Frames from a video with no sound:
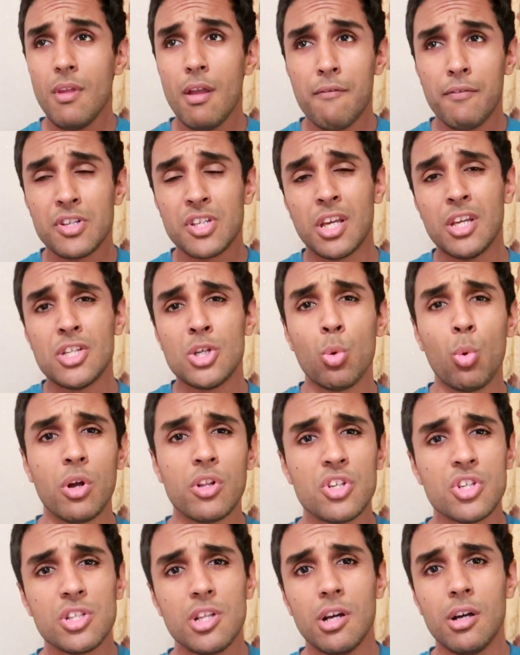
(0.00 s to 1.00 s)
فاش كيجي وقت
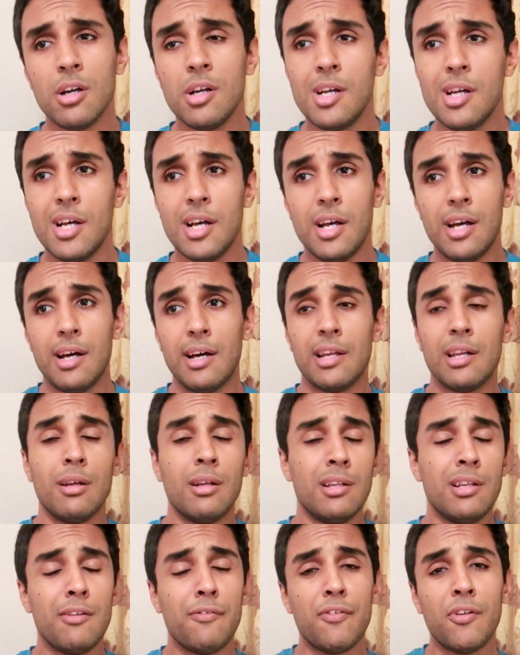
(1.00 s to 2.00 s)
الشتاء راه
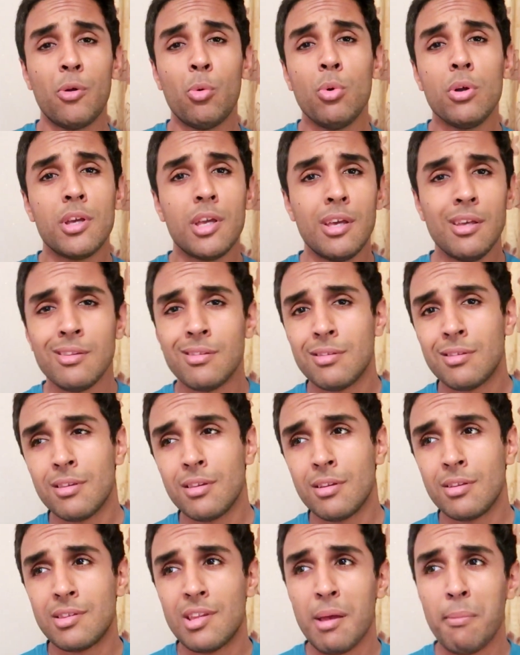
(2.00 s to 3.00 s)
اللي فروي كي
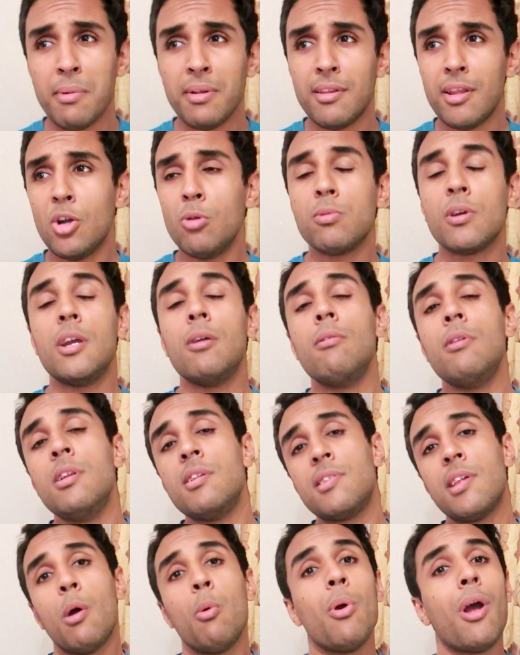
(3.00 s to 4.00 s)
الثمن ديالهم كيولي
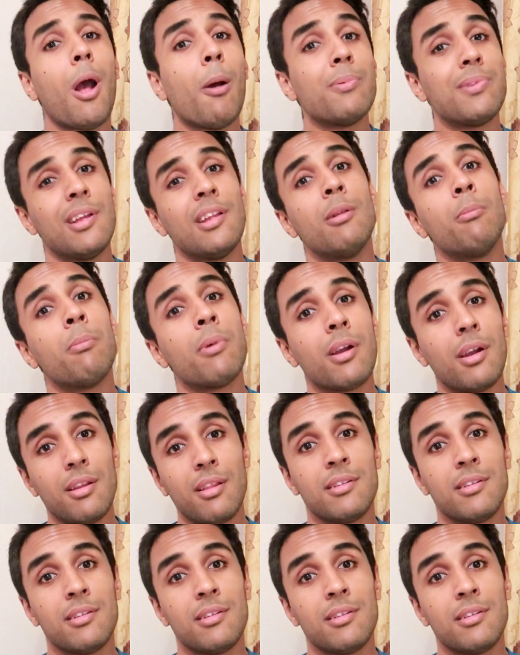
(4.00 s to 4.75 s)
يساوي خمسة د المرات